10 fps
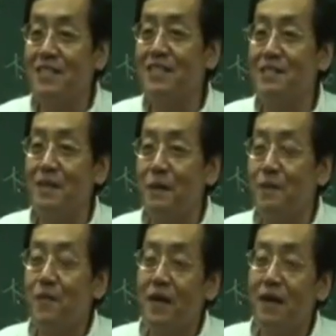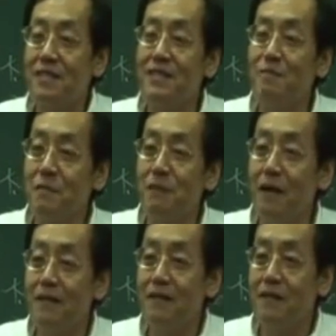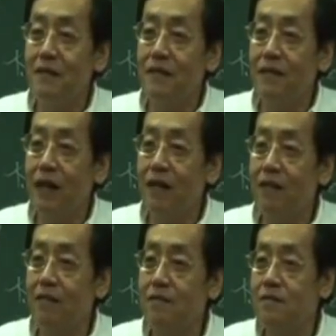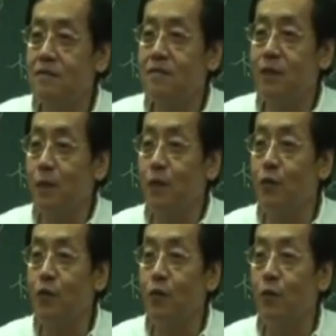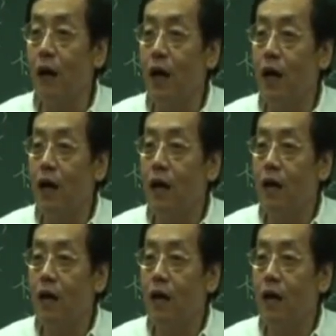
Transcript: 喝冰汽水，啊，吃冰棒，然后这是小朋友的活动嘛？